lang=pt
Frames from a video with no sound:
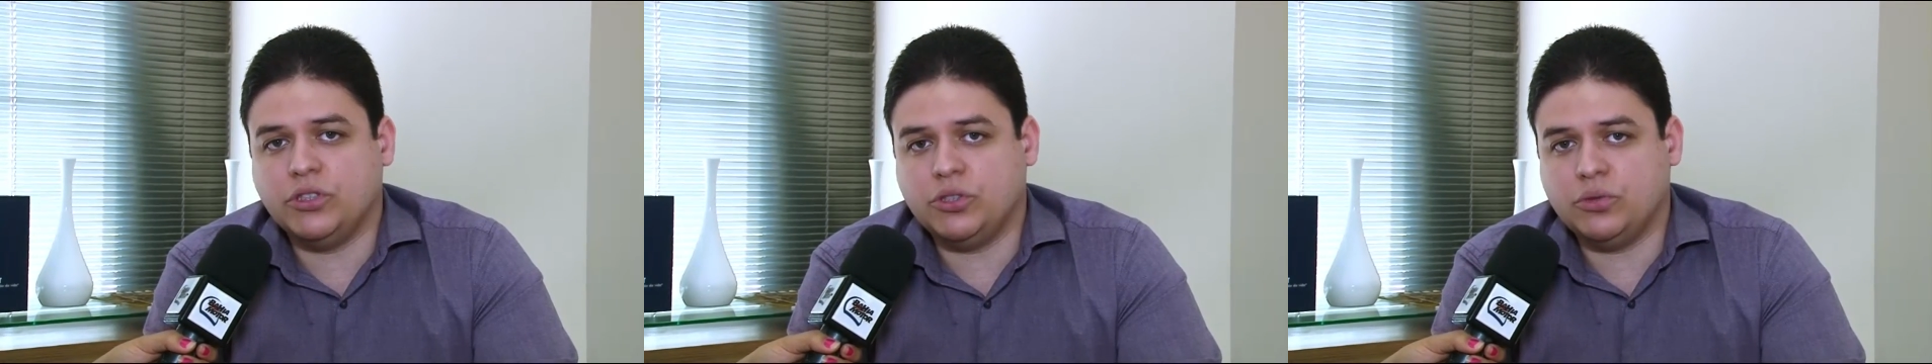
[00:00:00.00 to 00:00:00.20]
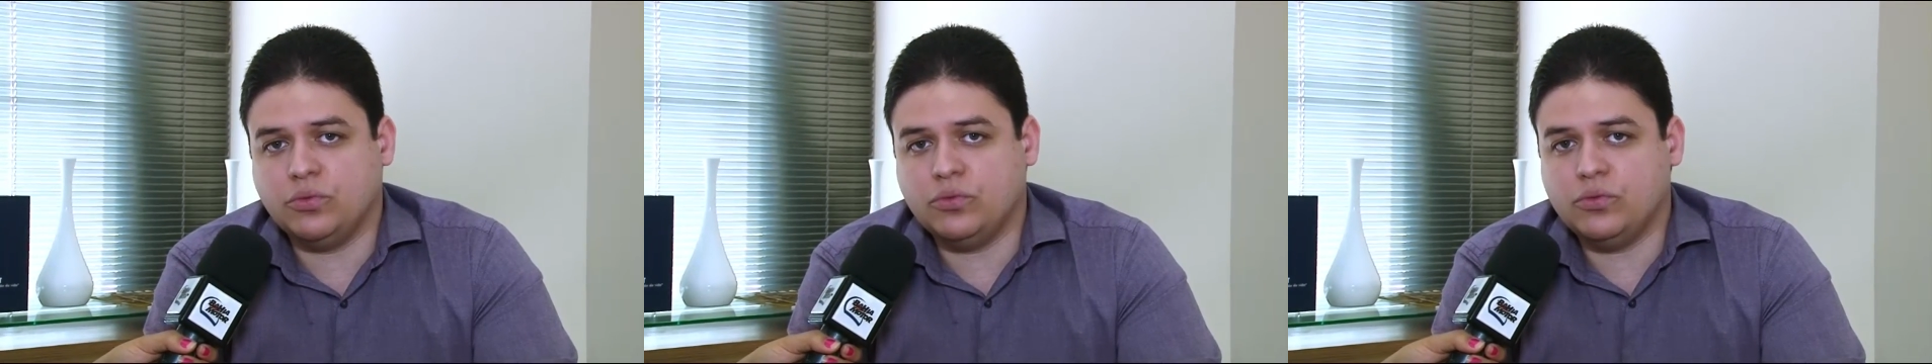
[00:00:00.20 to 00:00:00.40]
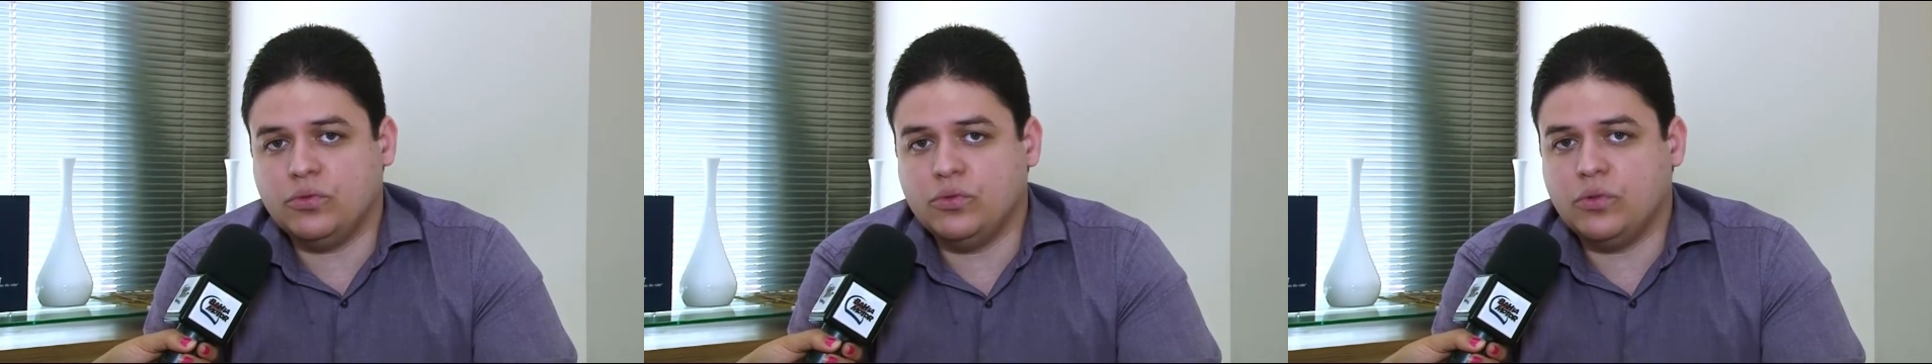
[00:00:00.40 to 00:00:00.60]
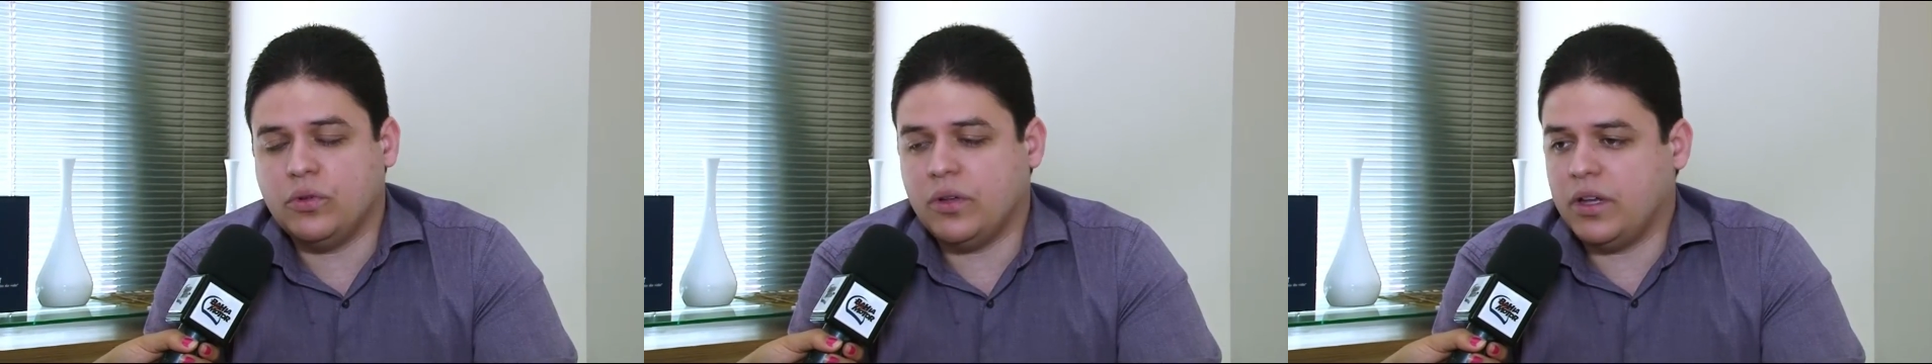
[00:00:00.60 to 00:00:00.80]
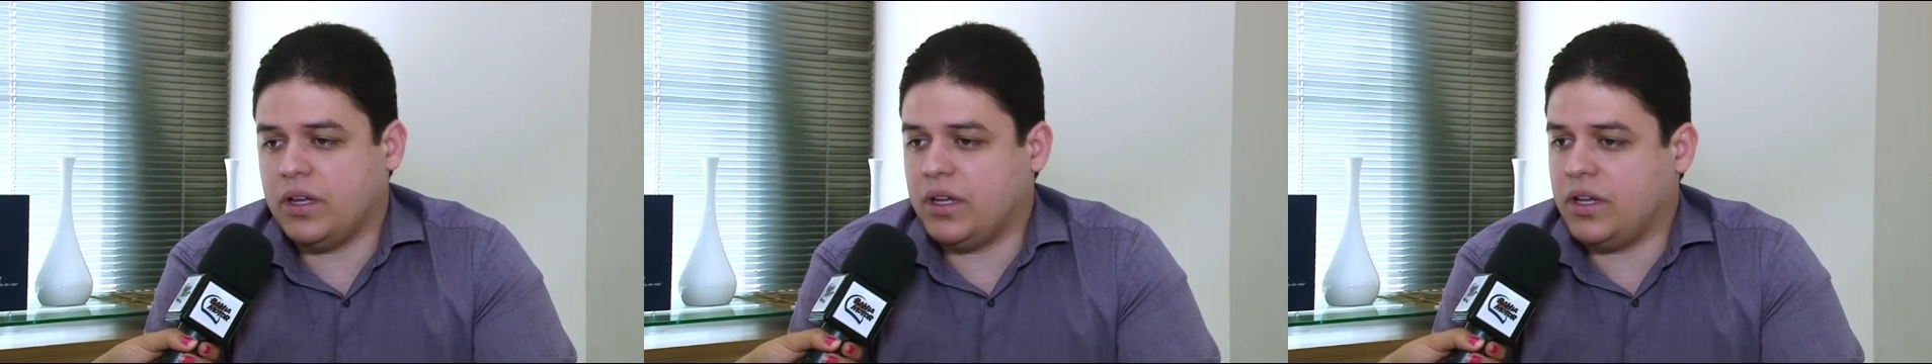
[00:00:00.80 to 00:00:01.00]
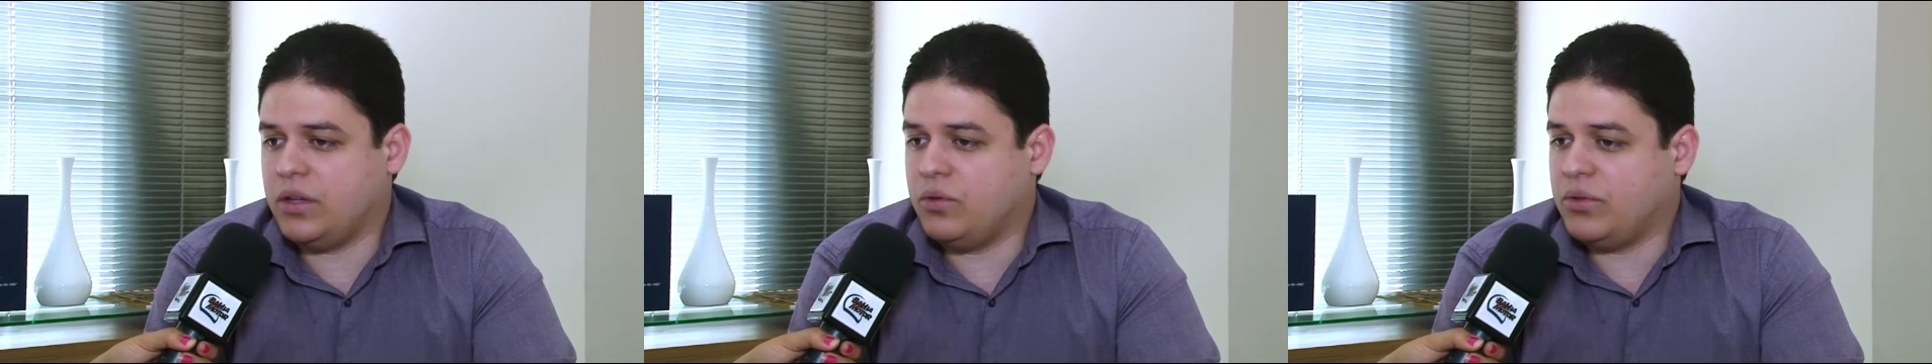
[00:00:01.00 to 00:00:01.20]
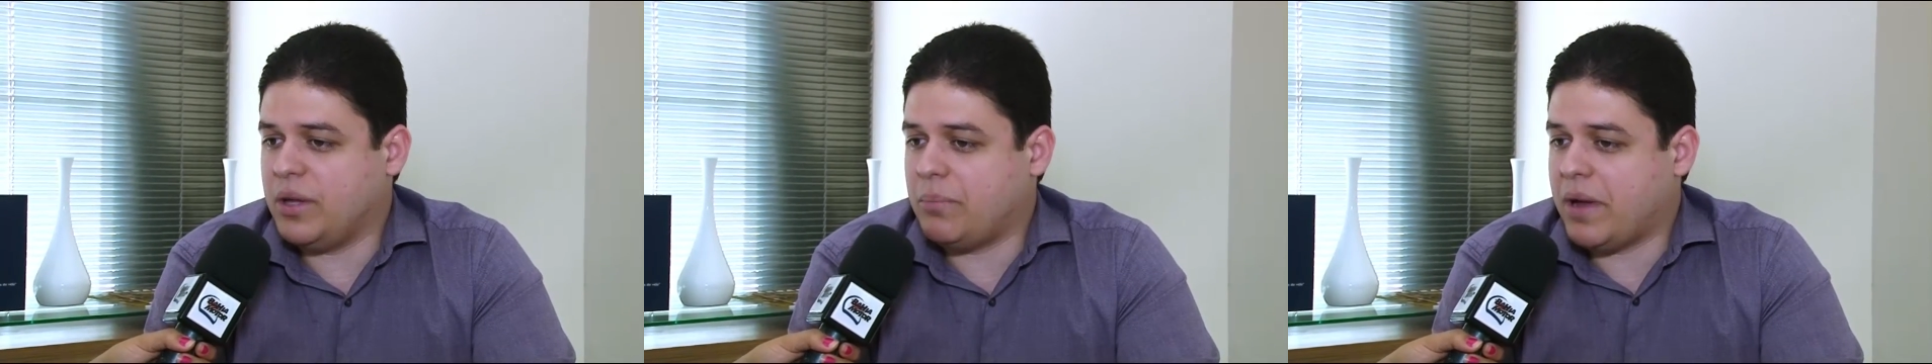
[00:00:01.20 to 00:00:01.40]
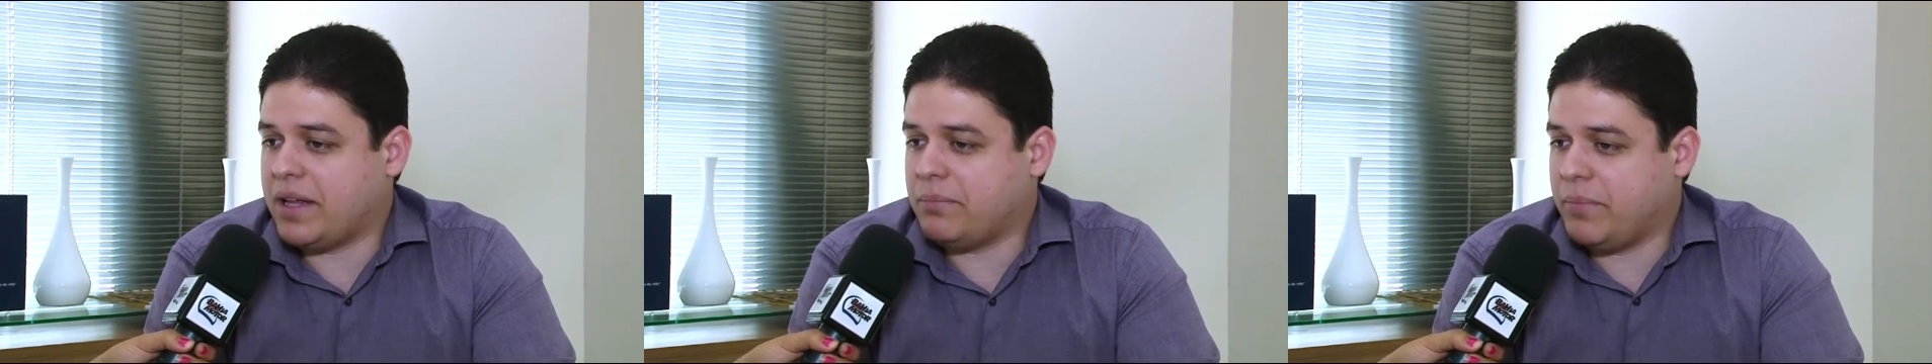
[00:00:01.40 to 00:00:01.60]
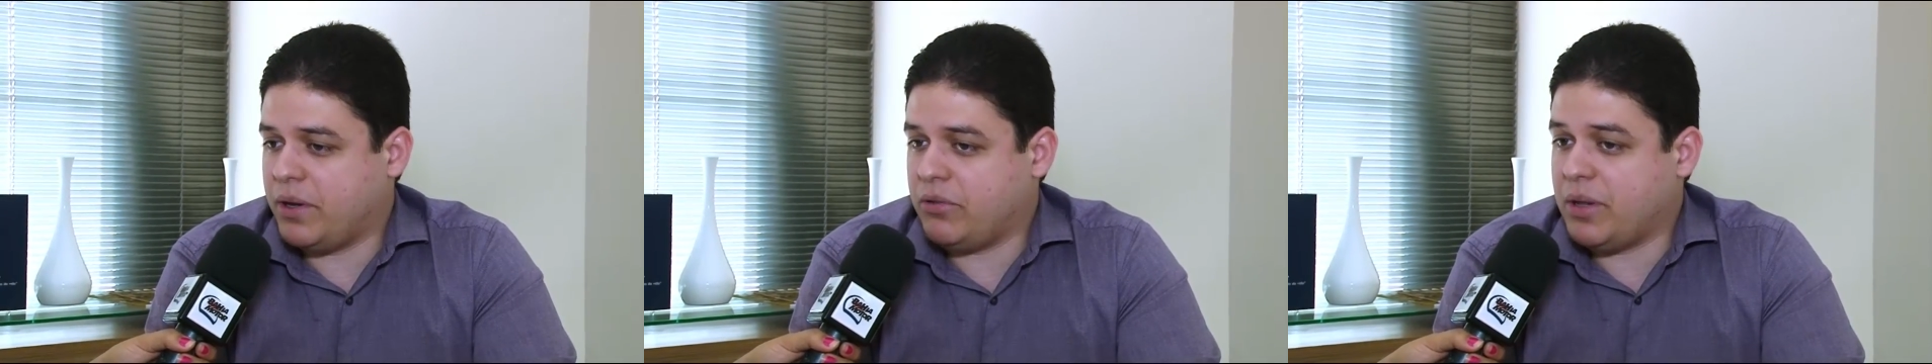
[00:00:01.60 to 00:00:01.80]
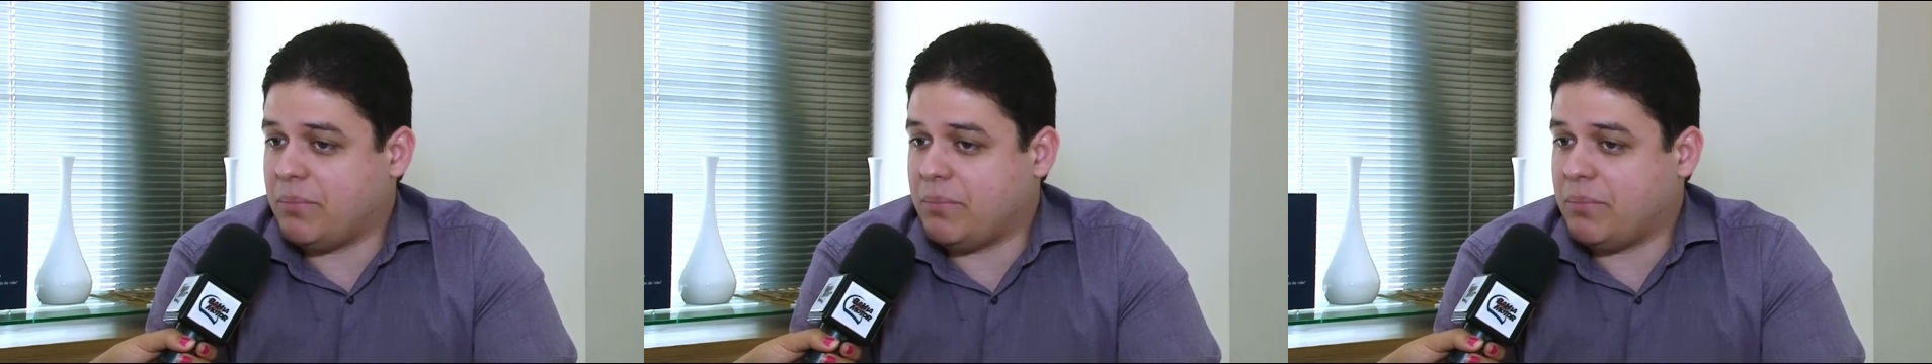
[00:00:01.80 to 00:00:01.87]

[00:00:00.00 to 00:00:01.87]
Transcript: estudo é, no, pelo